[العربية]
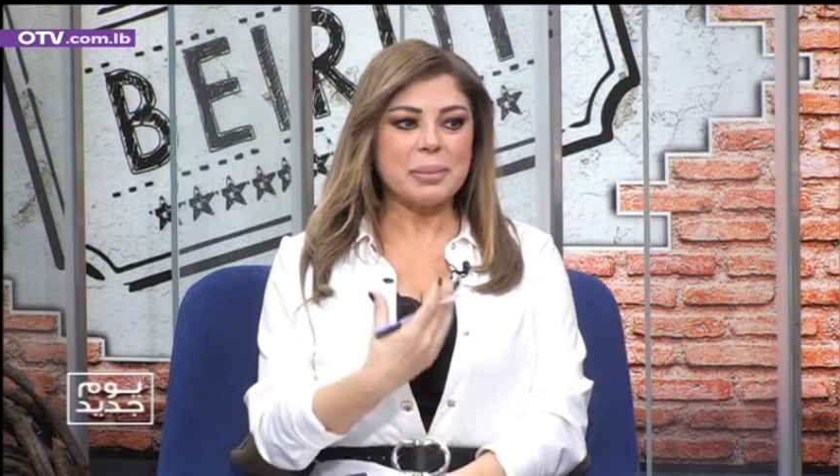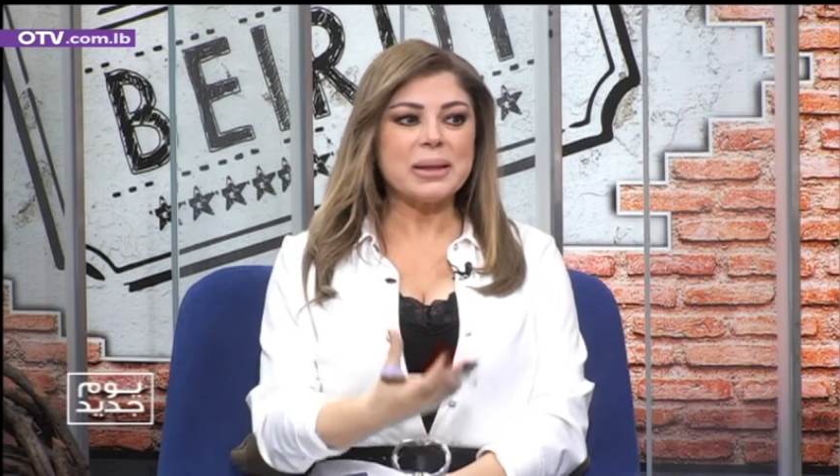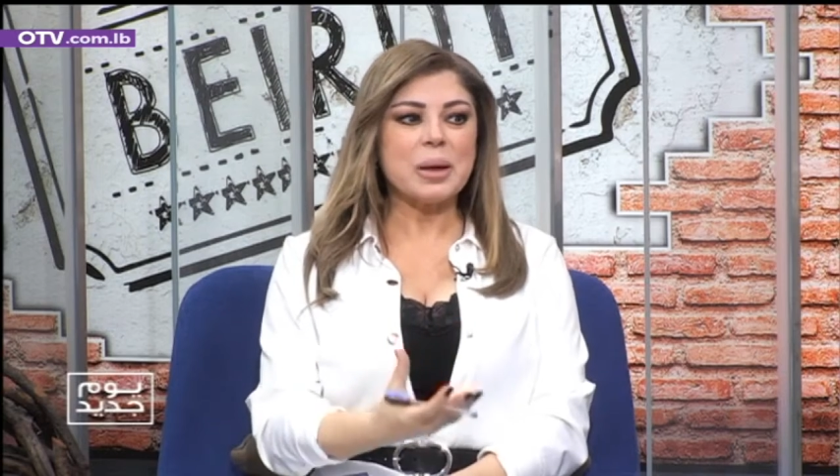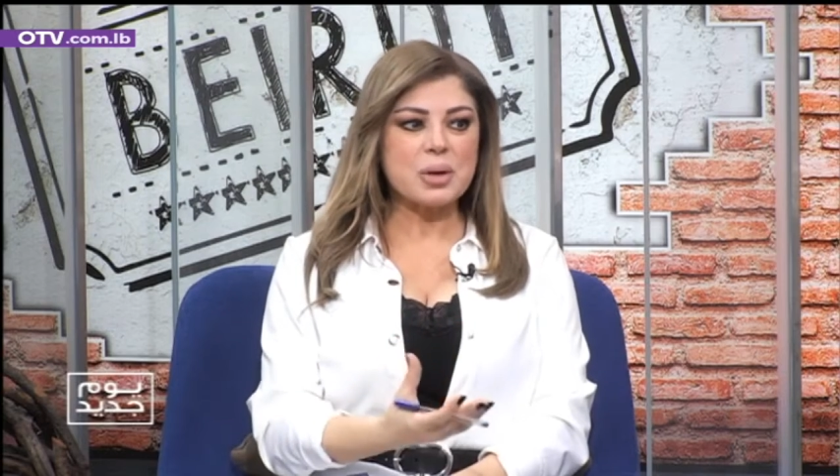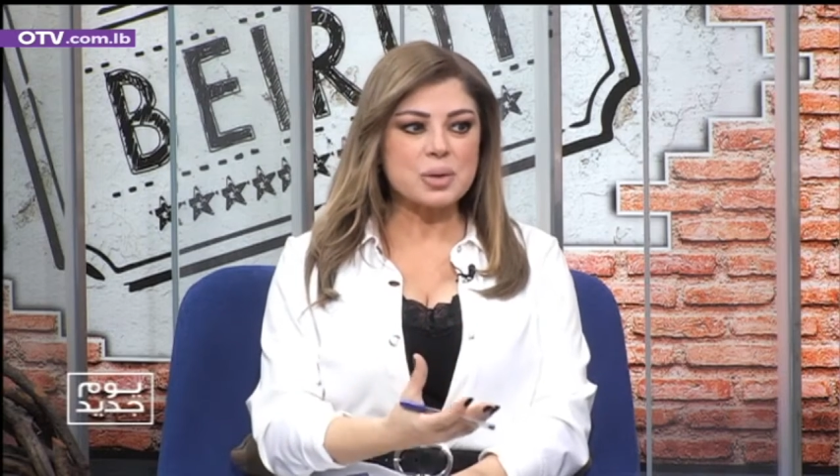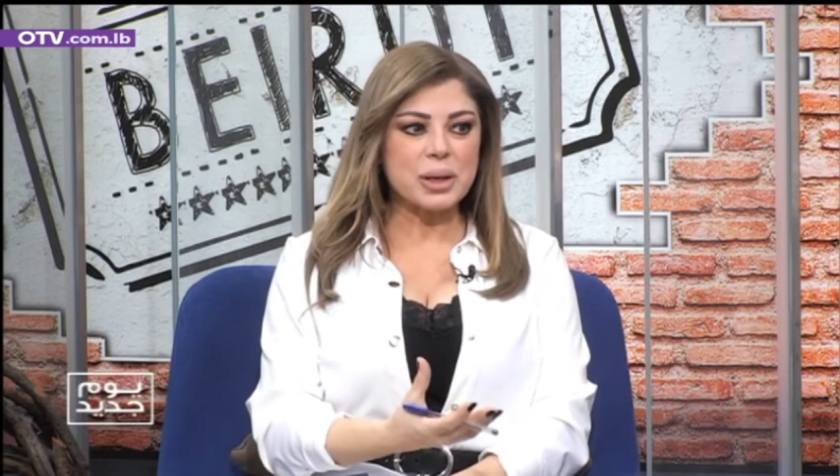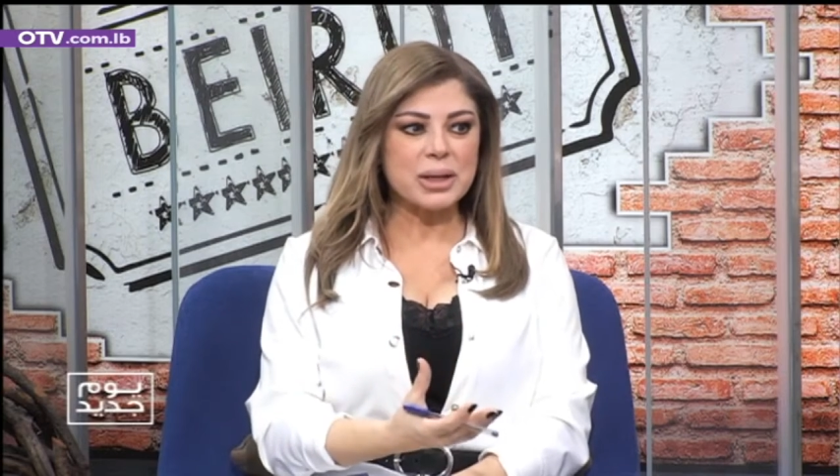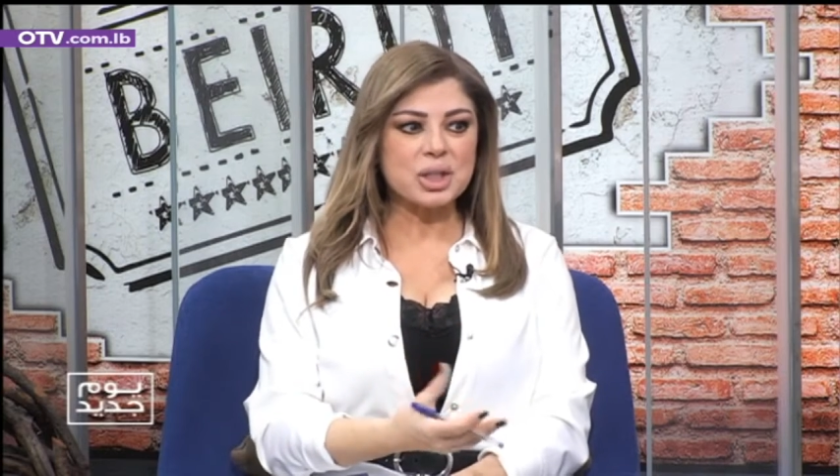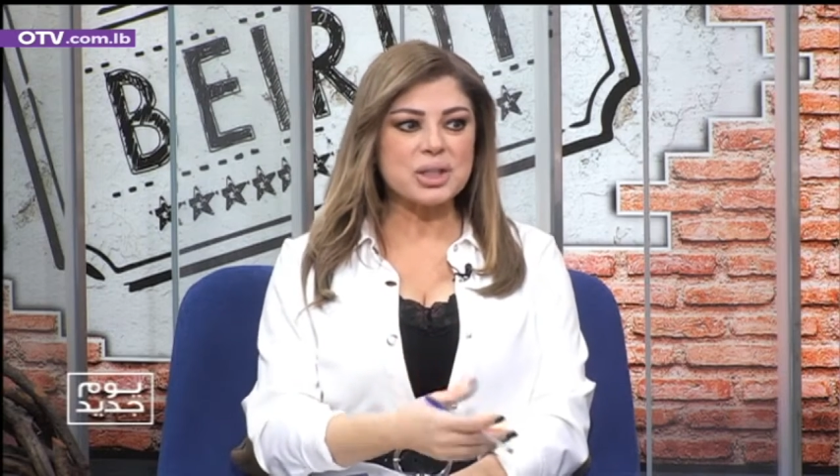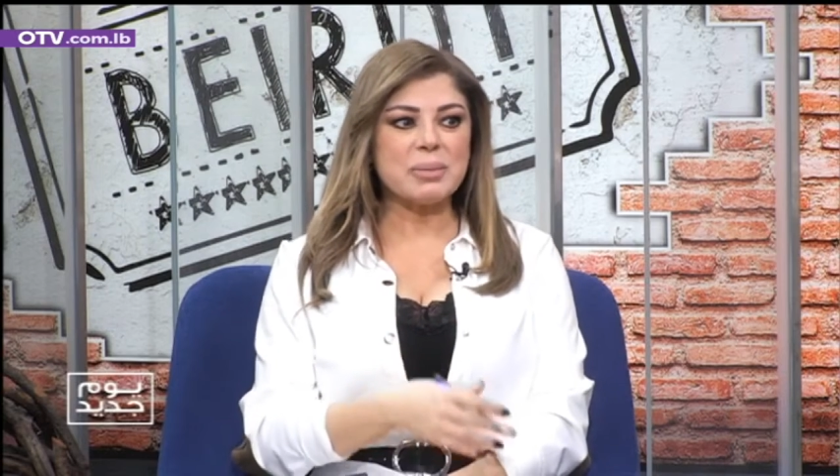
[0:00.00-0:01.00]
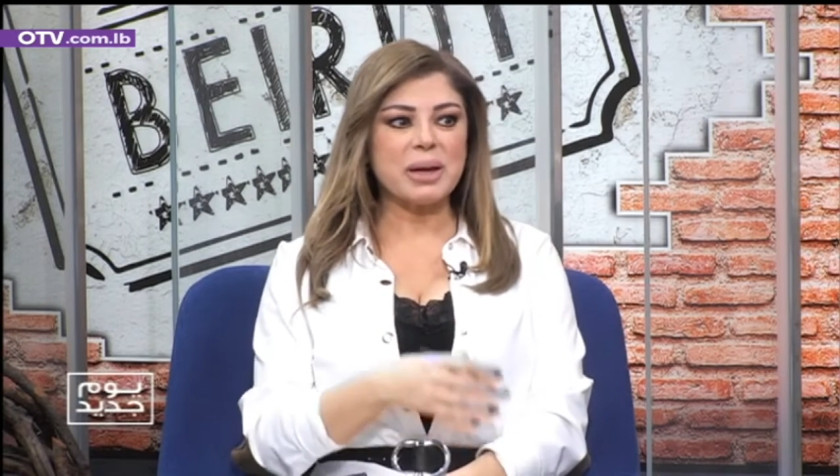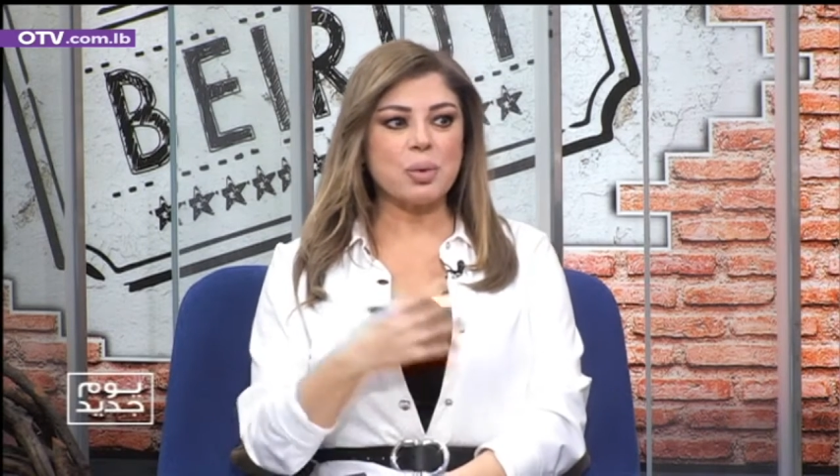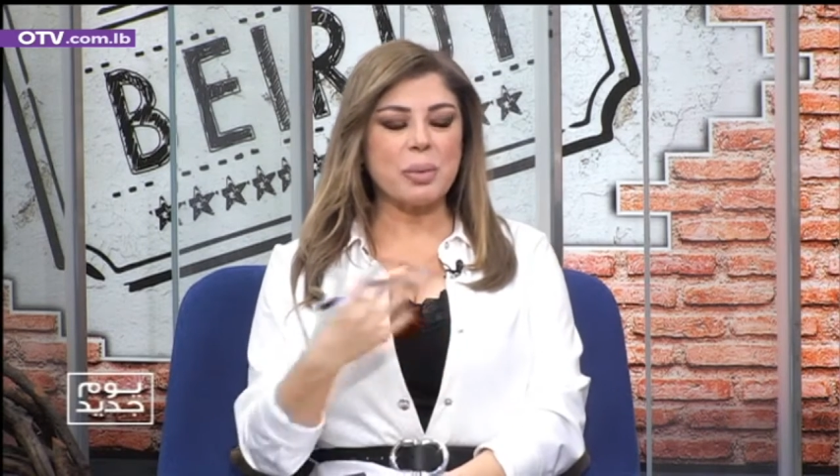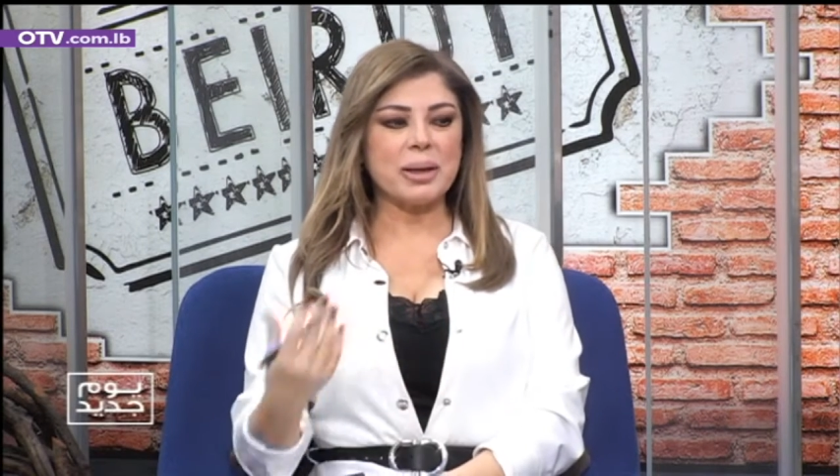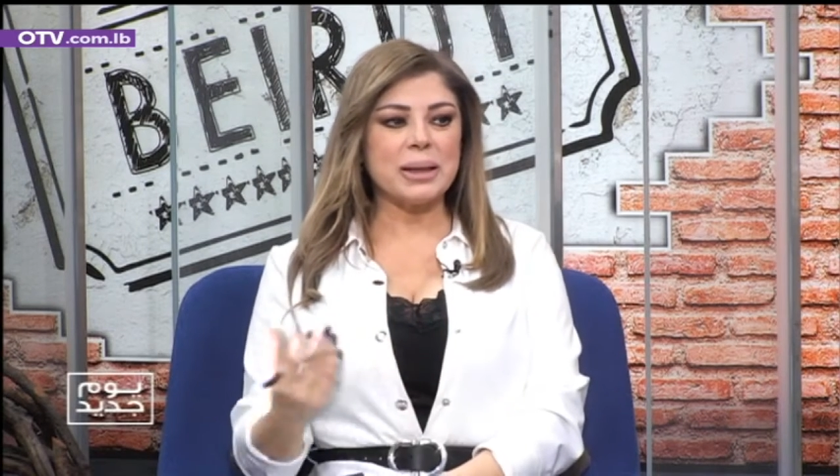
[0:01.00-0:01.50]
بالتواصل الاجتماعي
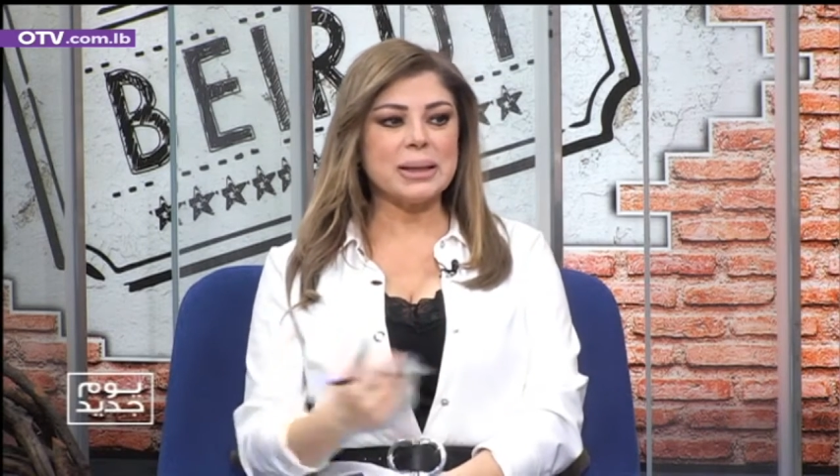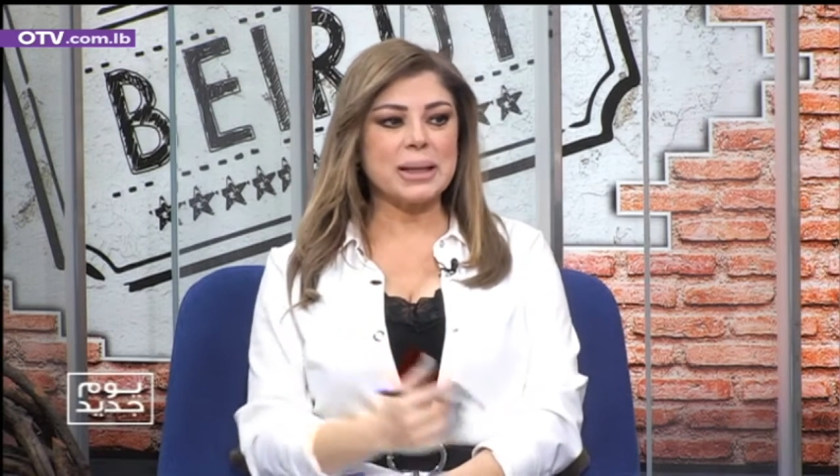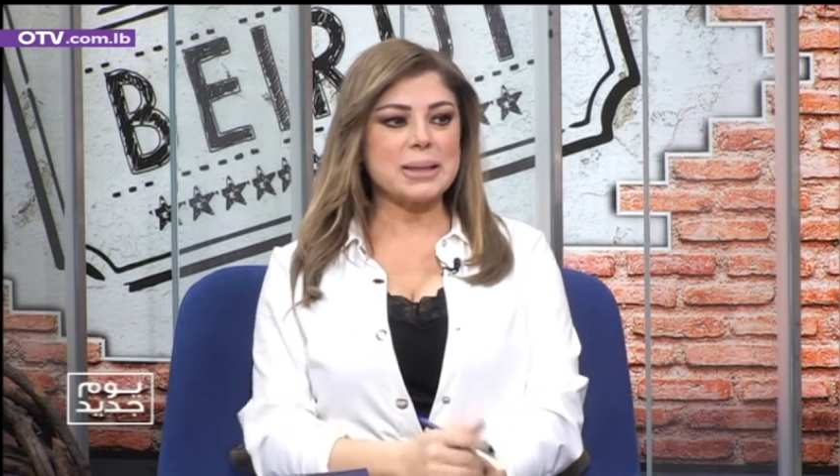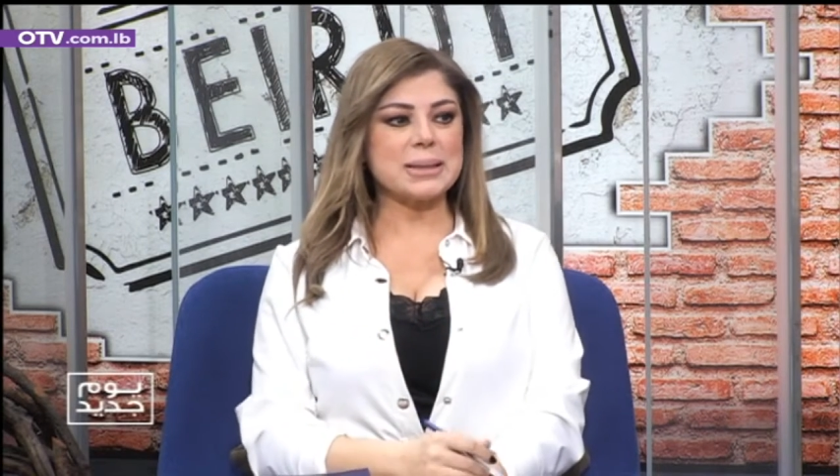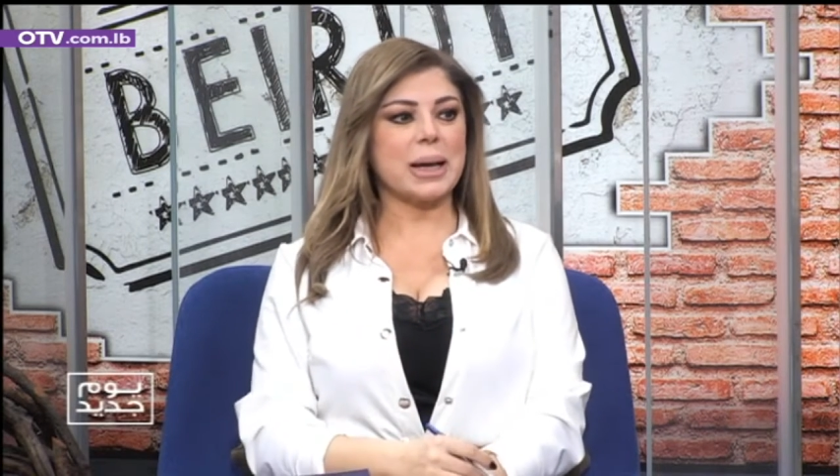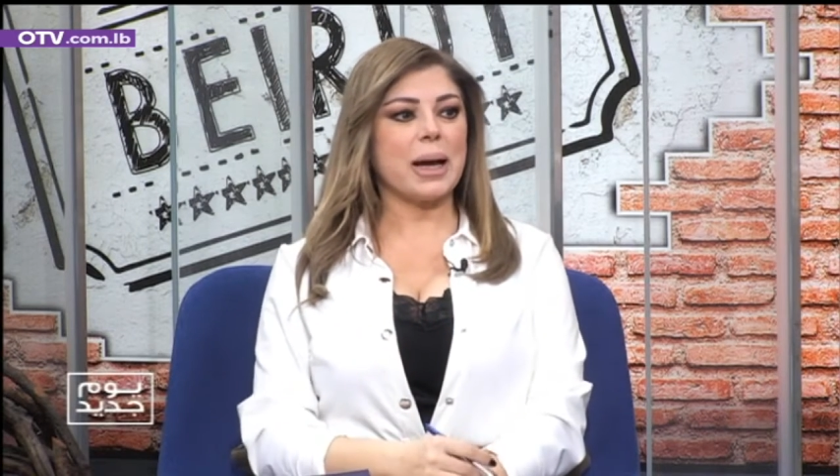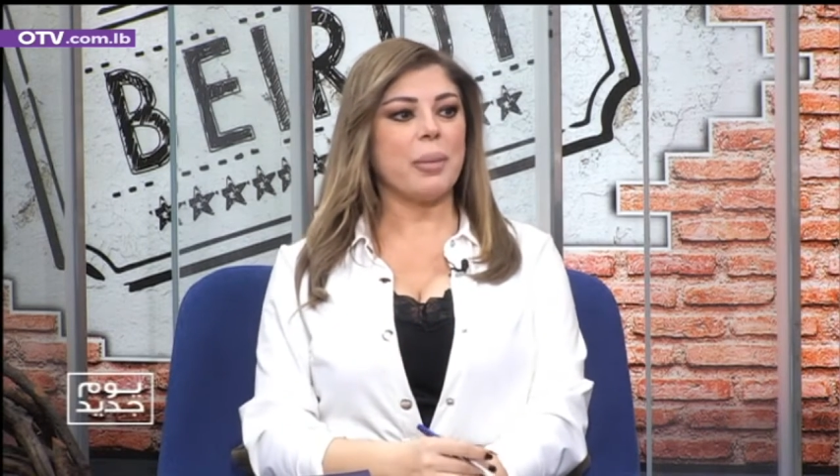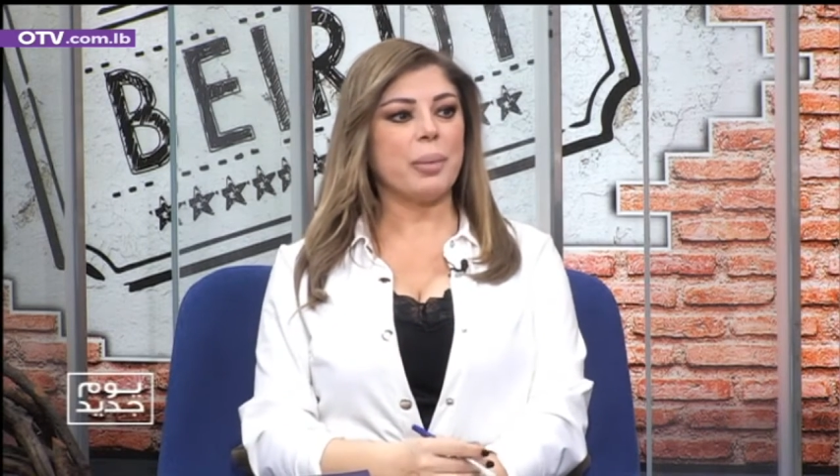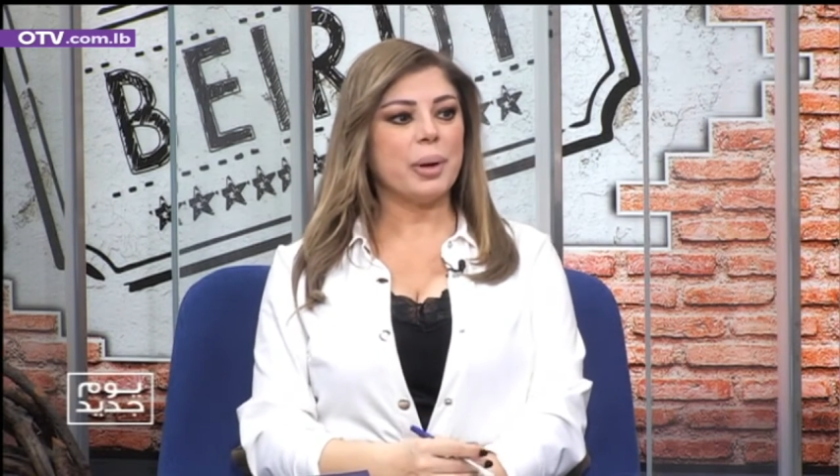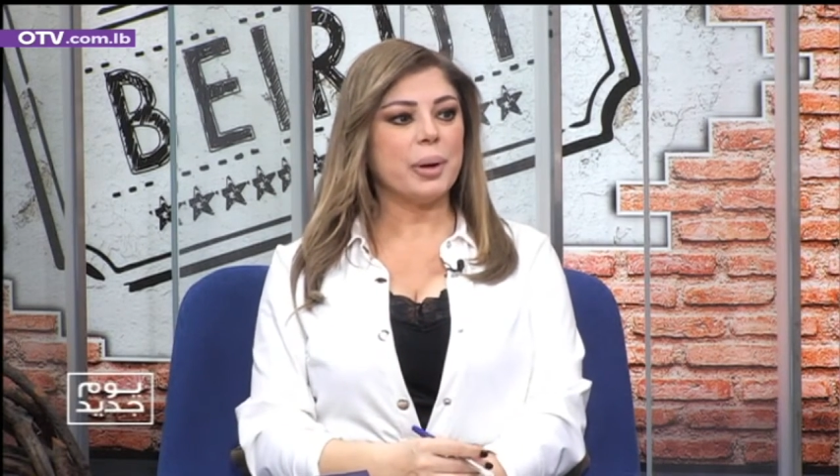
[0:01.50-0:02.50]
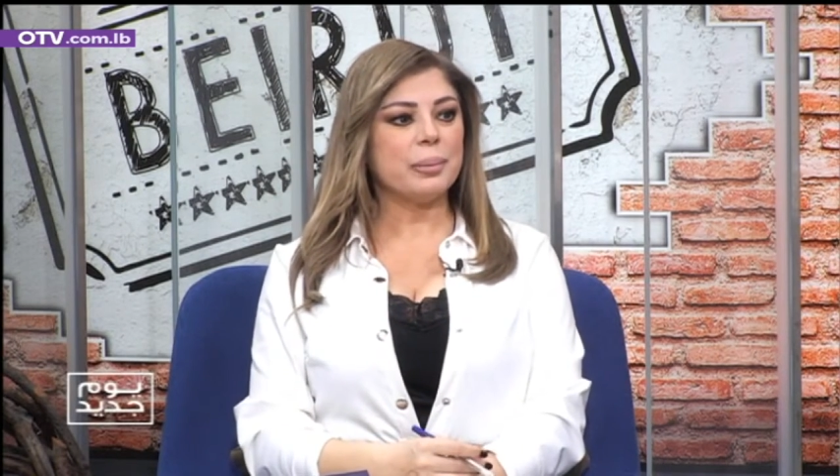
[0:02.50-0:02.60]
وبقله الاستيعاب